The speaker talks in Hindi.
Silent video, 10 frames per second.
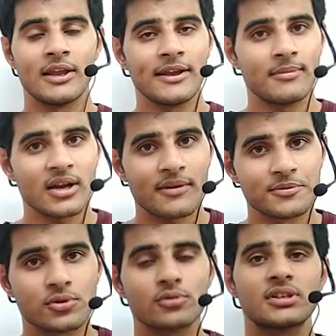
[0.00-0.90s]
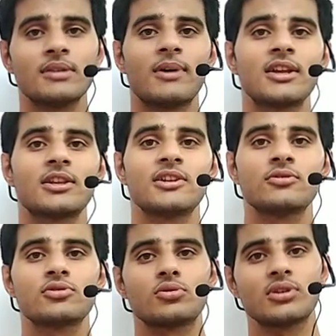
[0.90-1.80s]
लेकिन बड़े अफसोस की बात है
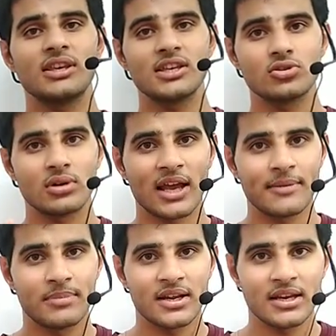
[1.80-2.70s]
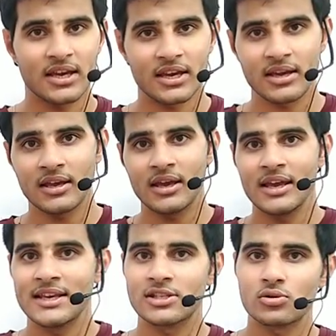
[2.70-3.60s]
दोस्तों कि ये जो लाइब्रेरी है
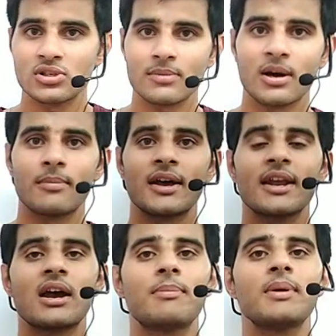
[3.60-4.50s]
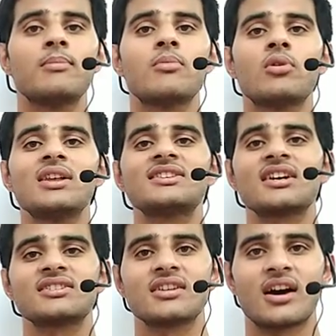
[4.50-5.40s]
इसको जब हमारे यहाँ पे मुग़ल
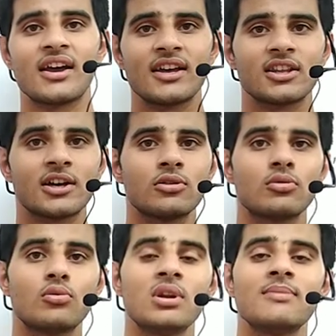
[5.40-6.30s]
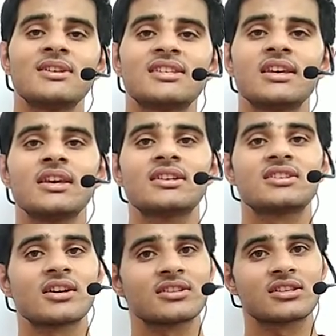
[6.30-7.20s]
शासन आया था तो उन्हीं में से एक
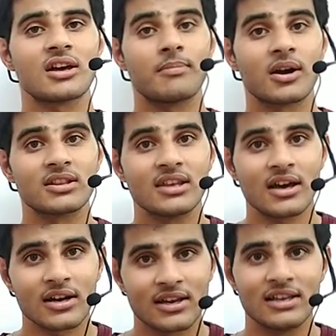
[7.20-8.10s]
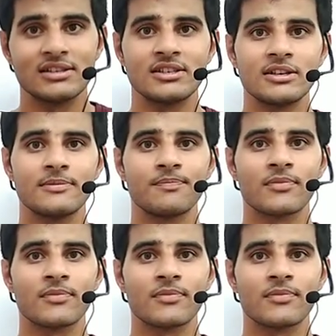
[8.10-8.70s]
शख्स था बख्तियार खिलजी